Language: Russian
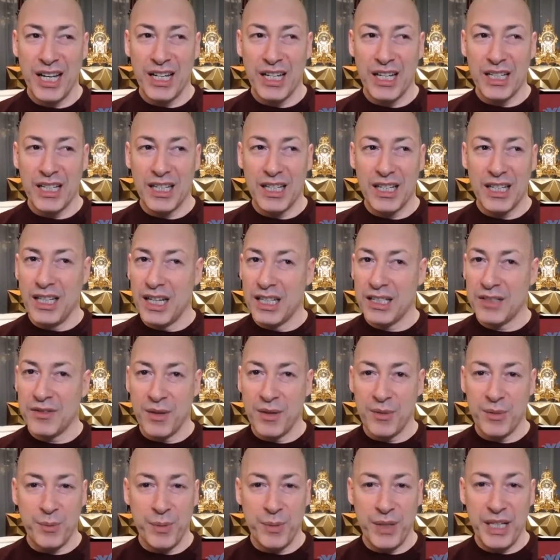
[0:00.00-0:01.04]
Э, я с
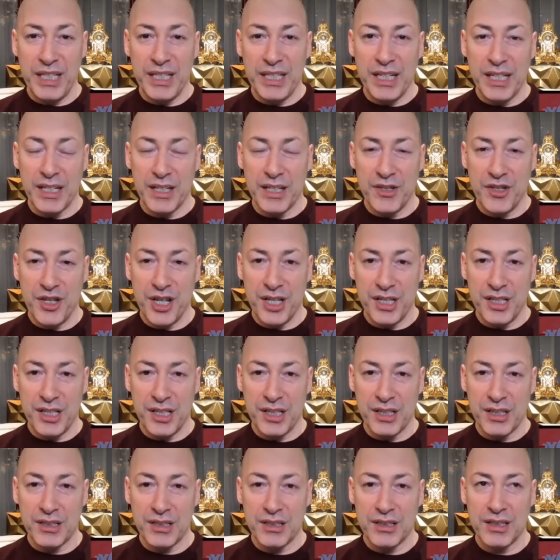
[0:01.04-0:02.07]
вами предельно
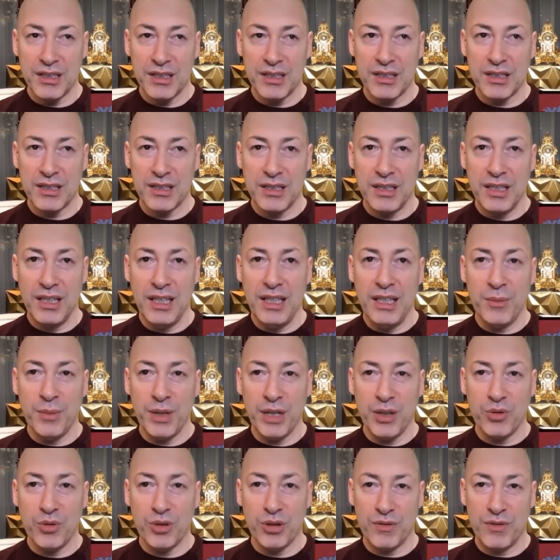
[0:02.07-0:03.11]
честен. Э, так. Не
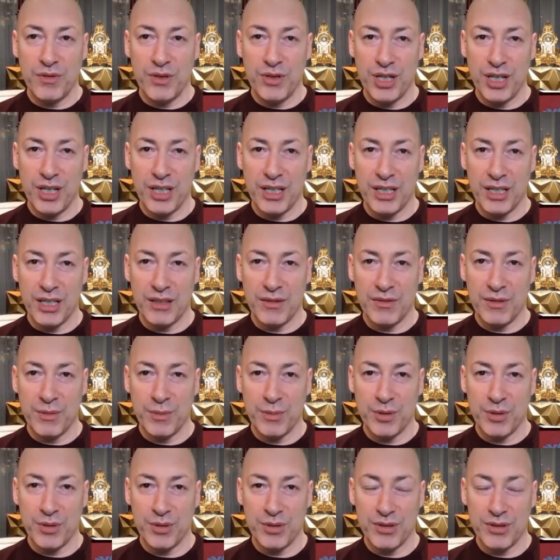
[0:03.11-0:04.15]
могу отвечать на этот
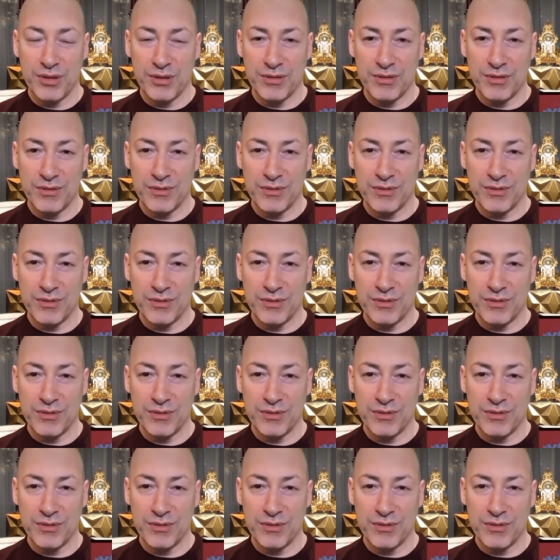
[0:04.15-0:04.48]
вопрос.